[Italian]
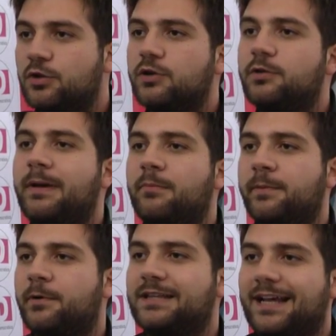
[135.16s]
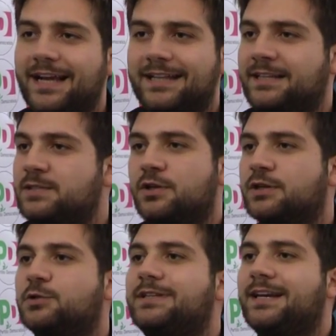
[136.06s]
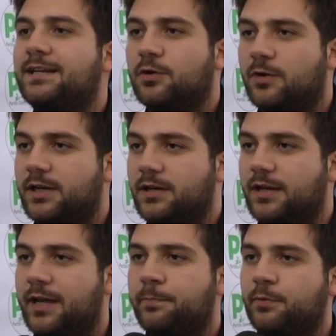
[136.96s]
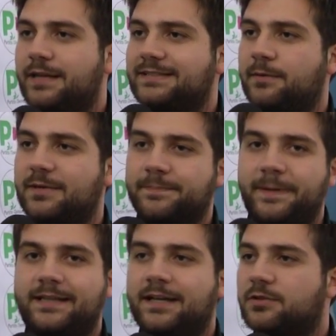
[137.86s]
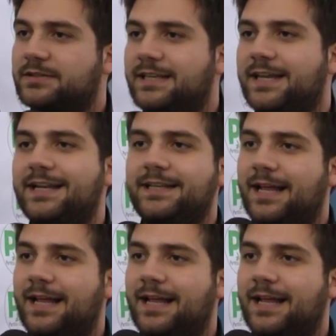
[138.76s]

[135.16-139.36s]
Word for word: Noi dobbiamo riportare l'attenzione sui territori, eppure stiamo aspettando segnali